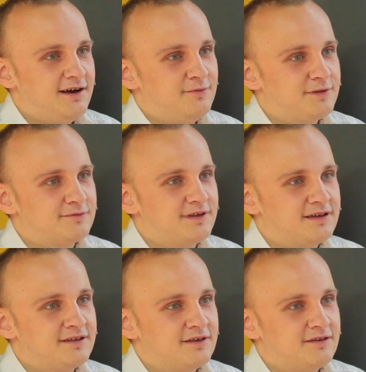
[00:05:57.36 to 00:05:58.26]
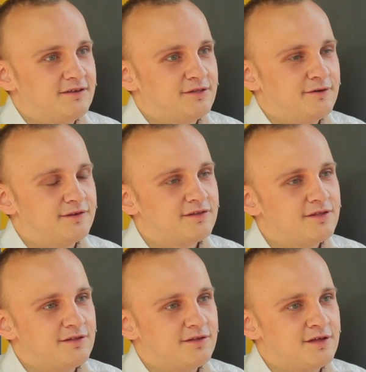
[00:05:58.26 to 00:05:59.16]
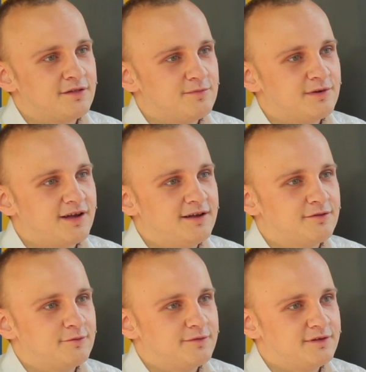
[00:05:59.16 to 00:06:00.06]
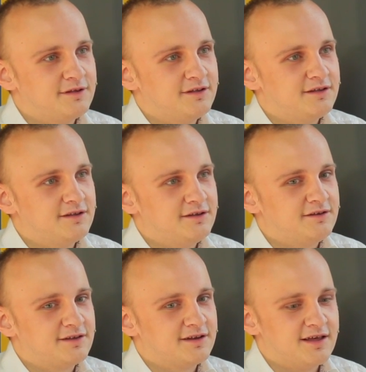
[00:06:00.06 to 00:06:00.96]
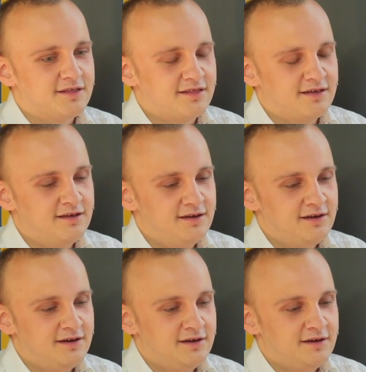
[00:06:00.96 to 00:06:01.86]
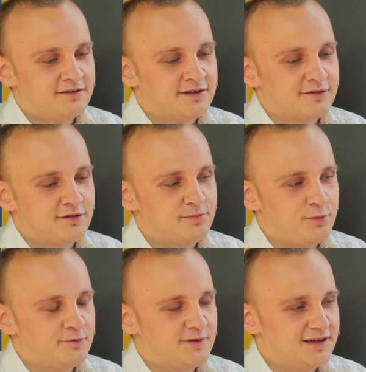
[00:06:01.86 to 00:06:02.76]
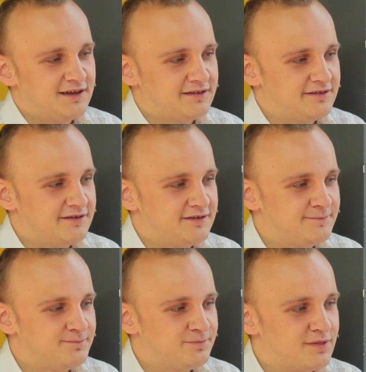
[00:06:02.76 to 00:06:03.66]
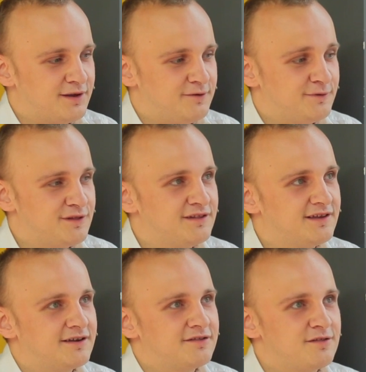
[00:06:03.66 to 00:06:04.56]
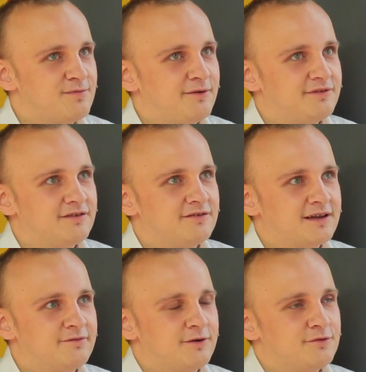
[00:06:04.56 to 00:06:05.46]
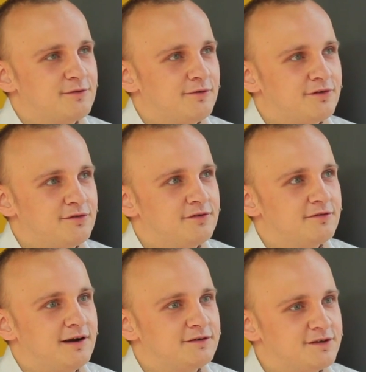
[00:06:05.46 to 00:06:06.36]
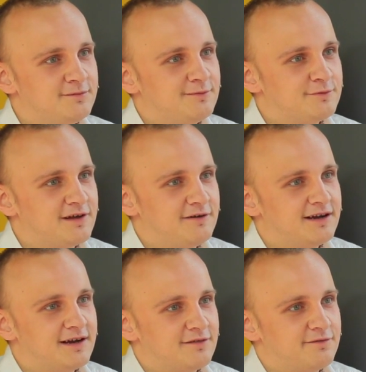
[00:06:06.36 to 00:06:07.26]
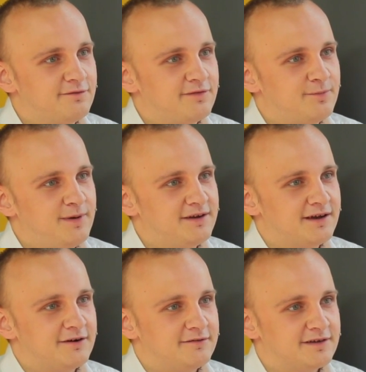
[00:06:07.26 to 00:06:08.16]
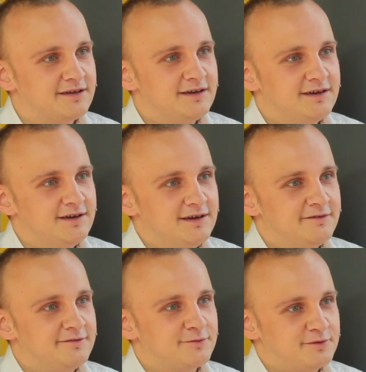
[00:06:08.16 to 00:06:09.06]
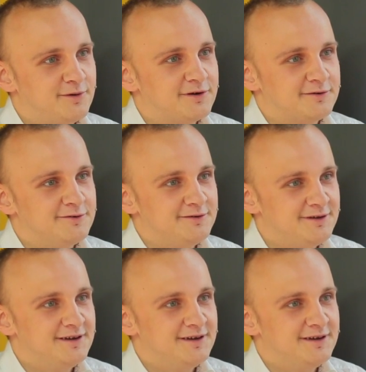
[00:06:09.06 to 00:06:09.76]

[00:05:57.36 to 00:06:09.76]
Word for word: A my tutaj nie, niecałe 30 tysięcy mieszkańców i, i 14 14 zespołów reggae. E, znajomy dziennikarz się śmiał, że to tak wychodziło, że to druga osoba musiała grać w kapeli regowej w Kurzborku.